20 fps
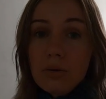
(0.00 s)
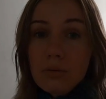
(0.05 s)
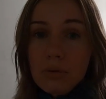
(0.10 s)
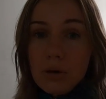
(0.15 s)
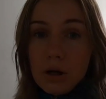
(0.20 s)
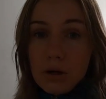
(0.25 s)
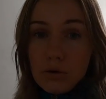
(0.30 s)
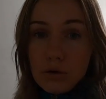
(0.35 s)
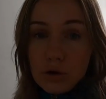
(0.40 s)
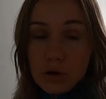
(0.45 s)

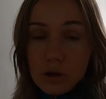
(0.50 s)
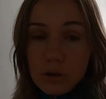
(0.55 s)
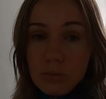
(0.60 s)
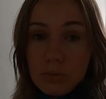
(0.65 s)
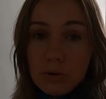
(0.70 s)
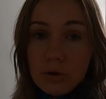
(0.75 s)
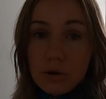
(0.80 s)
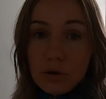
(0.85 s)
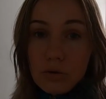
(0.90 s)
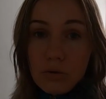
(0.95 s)
хорошая
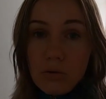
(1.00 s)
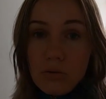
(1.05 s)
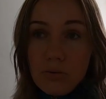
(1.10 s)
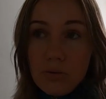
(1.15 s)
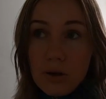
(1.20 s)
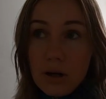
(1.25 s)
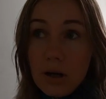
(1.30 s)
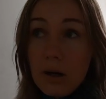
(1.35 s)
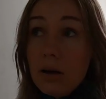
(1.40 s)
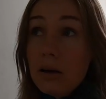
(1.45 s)

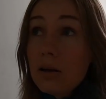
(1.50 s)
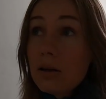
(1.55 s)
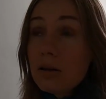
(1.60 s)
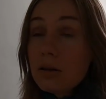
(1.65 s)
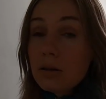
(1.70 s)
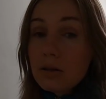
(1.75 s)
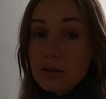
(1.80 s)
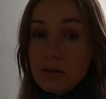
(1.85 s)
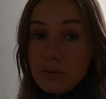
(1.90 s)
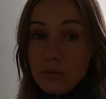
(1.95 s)
планировка.
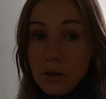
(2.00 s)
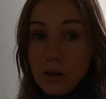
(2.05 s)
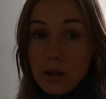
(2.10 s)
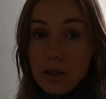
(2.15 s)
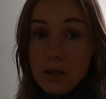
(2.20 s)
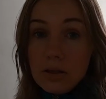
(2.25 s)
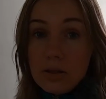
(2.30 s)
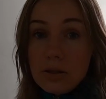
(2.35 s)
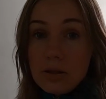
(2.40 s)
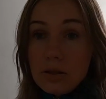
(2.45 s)

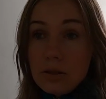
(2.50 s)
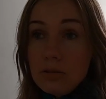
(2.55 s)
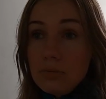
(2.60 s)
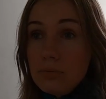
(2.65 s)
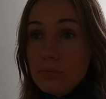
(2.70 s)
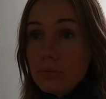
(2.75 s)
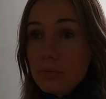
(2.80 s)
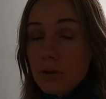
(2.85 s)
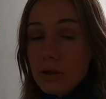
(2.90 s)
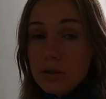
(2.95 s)
Звоните.
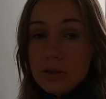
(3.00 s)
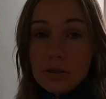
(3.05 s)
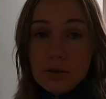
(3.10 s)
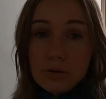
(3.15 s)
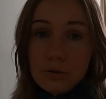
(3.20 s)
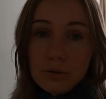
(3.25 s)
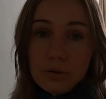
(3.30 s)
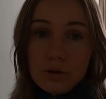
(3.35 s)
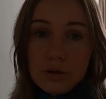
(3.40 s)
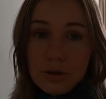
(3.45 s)
От
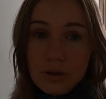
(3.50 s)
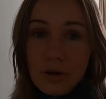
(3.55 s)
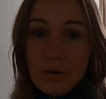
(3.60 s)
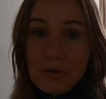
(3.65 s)
застройщика